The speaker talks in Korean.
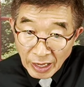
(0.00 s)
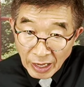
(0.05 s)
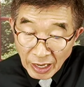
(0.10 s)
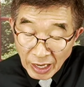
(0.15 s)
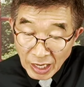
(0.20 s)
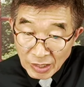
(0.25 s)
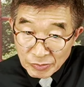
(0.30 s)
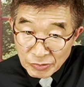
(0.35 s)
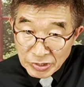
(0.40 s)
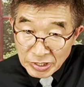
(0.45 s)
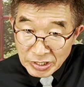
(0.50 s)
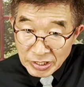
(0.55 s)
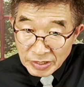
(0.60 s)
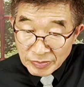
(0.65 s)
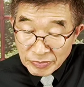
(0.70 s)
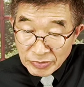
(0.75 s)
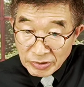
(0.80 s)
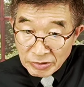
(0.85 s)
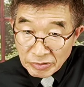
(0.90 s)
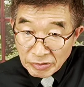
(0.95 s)
아무리
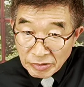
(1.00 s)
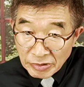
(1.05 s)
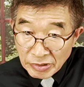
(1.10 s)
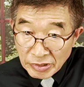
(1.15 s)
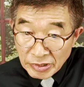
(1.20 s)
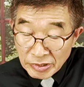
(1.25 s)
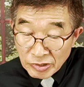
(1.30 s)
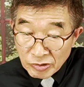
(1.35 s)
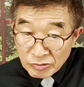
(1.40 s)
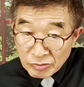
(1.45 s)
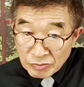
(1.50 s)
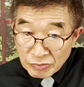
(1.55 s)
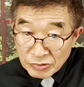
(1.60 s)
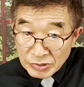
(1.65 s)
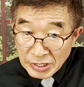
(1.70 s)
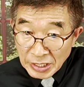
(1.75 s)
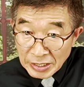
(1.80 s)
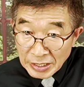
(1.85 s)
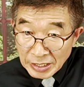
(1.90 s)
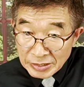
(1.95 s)
힘들고 어려운
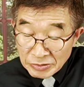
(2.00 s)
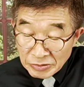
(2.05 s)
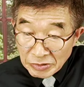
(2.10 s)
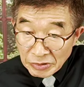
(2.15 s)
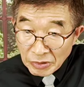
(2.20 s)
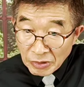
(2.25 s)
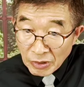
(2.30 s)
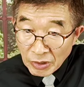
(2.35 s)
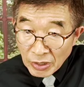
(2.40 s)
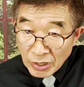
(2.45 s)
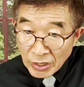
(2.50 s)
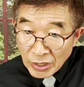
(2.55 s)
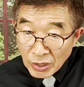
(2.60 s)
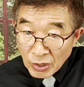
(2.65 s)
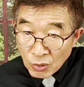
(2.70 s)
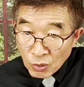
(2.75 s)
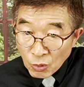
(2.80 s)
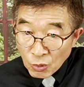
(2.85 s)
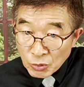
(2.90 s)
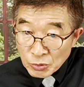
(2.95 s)
분야라도
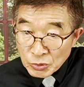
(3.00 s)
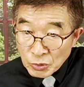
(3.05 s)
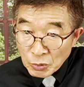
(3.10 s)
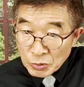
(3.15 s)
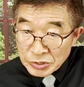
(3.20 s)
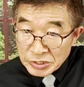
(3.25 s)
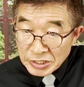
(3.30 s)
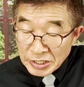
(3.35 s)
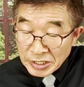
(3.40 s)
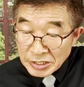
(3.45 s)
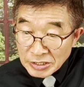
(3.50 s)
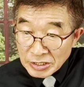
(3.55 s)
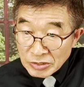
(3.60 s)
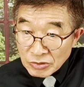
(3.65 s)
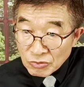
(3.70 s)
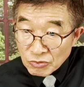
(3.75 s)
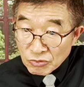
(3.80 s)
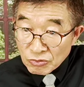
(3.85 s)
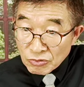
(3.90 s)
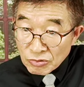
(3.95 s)
공동체에서
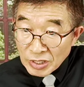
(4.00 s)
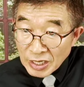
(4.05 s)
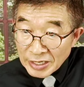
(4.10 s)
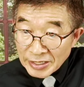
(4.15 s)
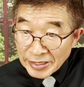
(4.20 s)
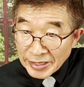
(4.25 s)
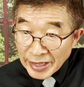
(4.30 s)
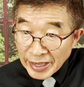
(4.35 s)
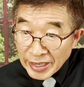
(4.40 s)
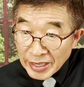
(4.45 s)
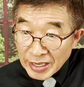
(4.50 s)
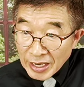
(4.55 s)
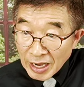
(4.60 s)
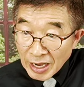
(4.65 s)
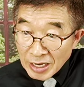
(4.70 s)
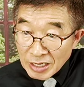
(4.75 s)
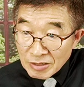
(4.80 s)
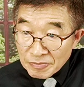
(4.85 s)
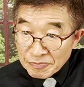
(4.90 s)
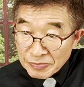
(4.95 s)
누군가는 해야
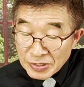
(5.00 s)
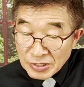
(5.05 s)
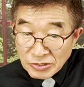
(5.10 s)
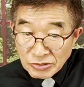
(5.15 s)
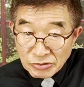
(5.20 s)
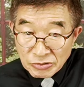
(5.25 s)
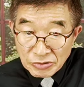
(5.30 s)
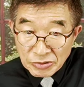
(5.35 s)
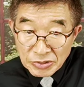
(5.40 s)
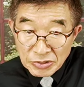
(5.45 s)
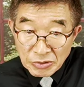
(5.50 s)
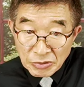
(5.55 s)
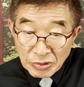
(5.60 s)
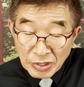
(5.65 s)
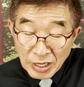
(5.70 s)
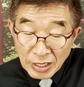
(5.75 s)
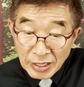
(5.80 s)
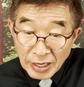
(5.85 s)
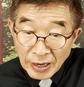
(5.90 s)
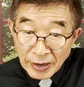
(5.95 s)
할 필수
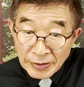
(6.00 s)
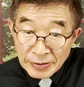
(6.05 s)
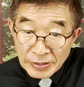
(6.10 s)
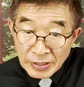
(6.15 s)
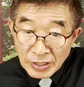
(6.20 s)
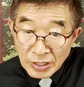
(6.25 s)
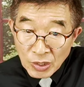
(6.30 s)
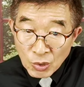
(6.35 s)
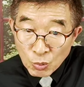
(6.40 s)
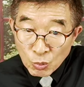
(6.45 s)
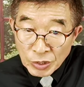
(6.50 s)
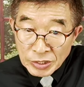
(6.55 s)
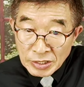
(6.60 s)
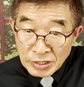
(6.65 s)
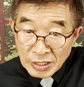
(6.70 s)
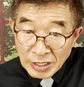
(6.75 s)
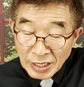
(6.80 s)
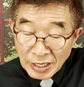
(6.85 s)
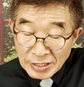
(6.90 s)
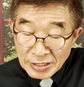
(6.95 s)
의료가가
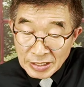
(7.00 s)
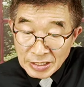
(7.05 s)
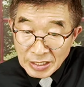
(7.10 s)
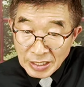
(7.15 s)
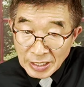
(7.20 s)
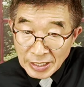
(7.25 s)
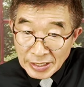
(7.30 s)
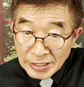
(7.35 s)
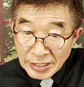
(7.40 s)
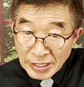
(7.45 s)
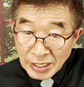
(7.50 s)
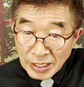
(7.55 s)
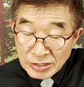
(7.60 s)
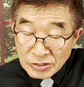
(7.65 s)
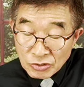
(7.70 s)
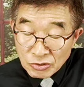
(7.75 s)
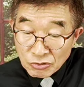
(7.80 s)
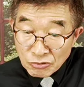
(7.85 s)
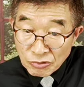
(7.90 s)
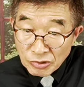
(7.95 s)
원가 이하의
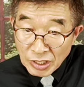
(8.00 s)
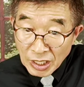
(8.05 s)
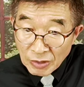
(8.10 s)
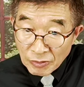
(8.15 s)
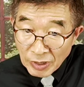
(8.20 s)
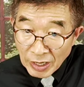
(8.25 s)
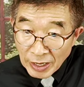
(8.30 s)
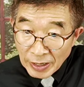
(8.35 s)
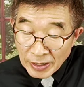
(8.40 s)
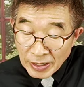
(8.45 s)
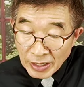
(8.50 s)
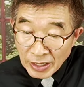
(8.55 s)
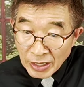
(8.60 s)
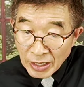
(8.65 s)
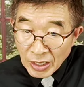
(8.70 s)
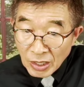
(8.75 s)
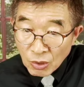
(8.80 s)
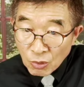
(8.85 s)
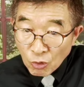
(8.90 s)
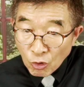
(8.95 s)
수가와
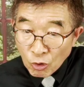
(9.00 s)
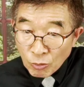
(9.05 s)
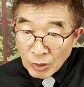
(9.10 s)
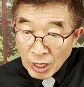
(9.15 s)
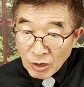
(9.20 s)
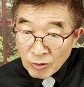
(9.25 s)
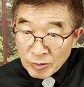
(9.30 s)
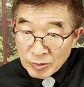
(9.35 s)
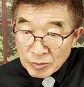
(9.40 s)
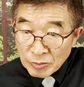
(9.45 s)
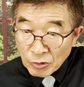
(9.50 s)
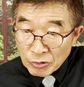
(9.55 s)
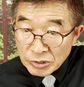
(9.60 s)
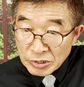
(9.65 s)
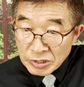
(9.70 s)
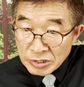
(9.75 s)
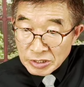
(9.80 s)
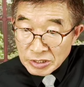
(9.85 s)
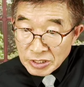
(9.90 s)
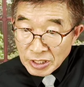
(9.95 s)
고마움을
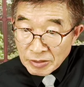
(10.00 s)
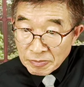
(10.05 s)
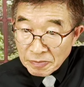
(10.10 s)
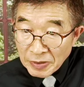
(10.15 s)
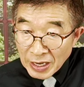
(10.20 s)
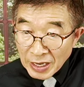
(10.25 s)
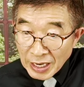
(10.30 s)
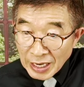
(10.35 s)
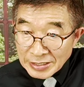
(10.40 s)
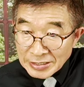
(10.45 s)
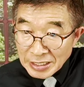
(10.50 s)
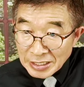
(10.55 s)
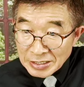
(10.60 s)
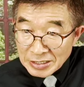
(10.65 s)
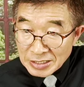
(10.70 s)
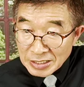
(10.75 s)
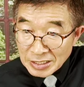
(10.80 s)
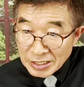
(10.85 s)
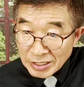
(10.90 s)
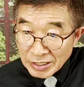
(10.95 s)
모르는
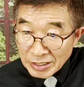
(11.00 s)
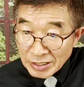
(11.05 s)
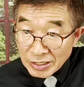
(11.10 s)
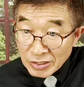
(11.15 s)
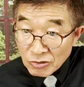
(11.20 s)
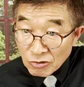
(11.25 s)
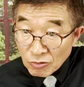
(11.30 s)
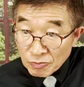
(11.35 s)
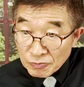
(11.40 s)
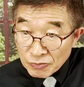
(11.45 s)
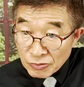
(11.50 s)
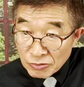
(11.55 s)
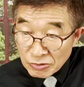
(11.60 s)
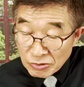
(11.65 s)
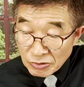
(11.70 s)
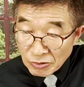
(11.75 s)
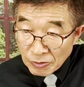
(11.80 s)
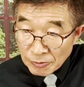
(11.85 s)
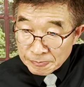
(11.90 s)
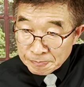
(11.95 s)
적방화장식의
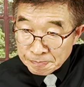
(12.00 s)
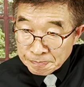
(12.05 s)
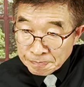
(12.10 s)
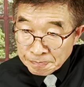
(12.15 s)
의료풍토